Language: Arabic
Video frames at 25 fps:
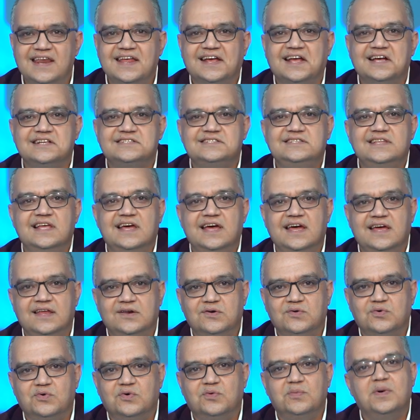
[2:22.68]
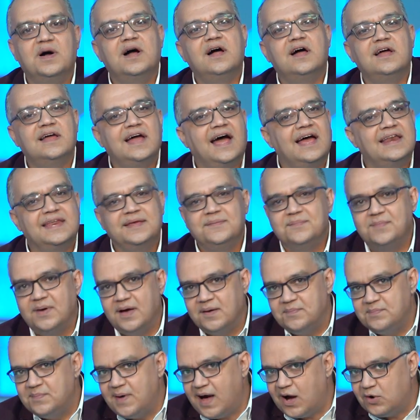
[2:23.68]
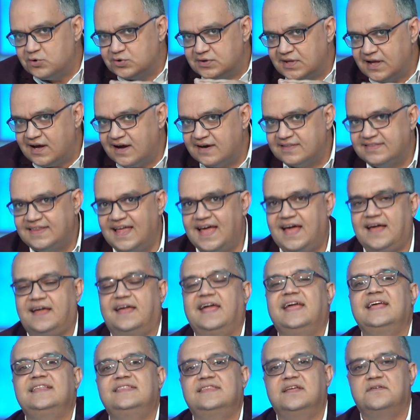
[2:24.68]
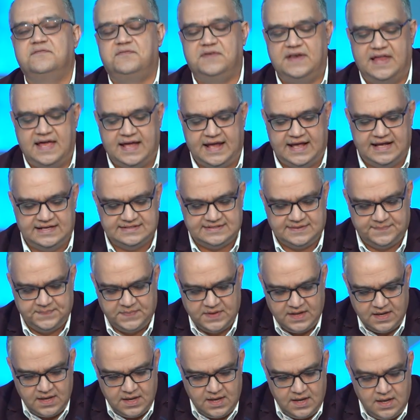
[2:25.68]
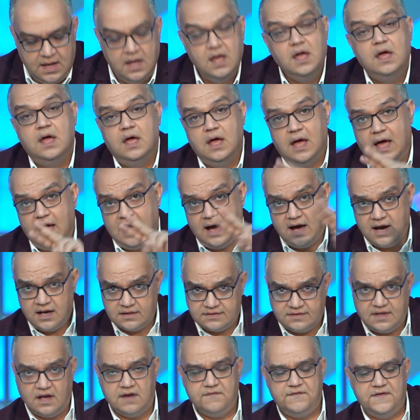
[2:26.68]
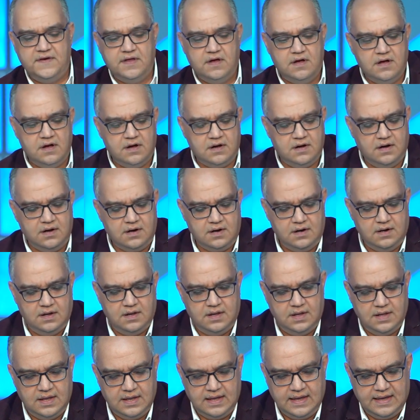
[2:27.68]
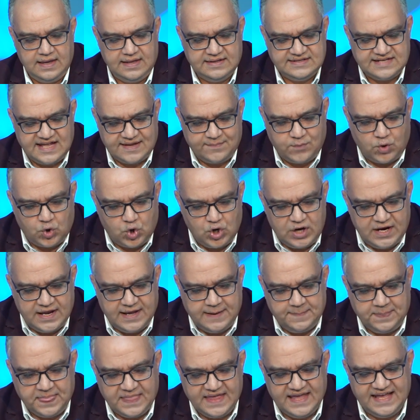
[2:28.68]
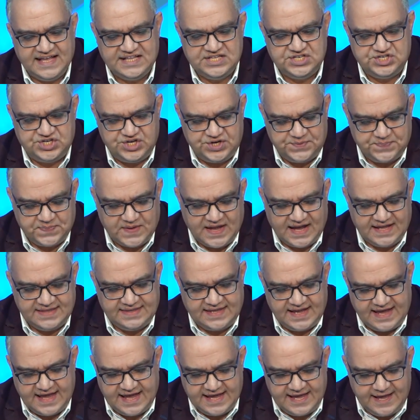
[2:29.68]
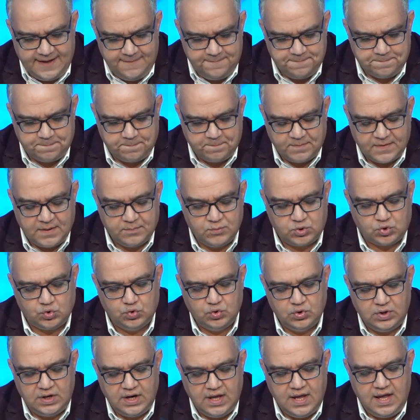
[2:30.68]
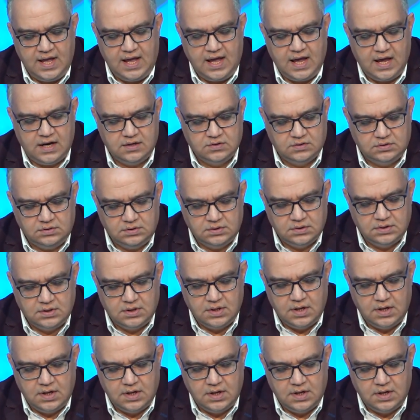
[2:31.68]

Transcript: انا كسلان ويعني بقعد ارتاح جدا في الاجازه على الطرف الاخر زي ما قلنا انجي اند ايا بتقول هلو